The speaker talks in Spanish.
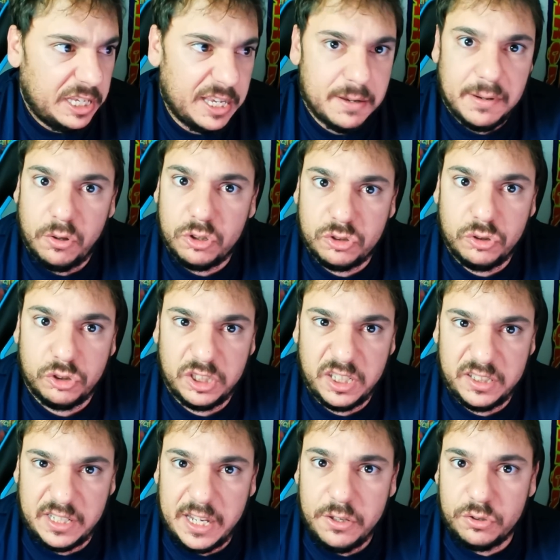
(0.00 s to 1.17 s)
que lleva 2, o
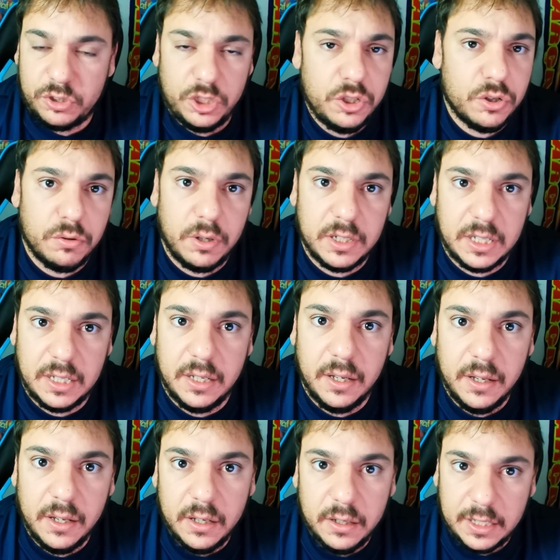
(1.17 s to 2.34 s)
3 años, Quillo igual que,
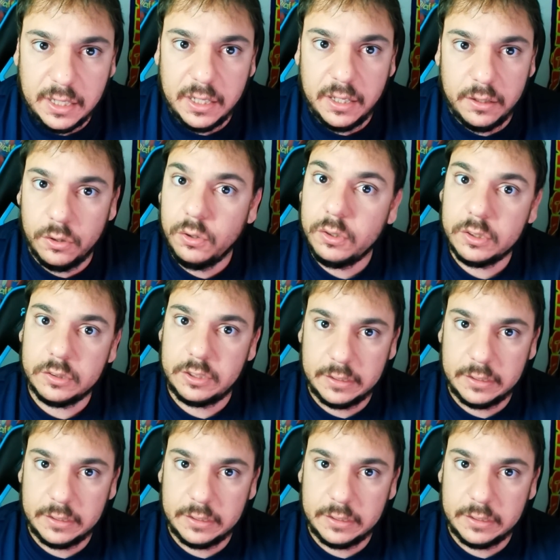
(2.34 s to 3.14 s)
que, ¿no?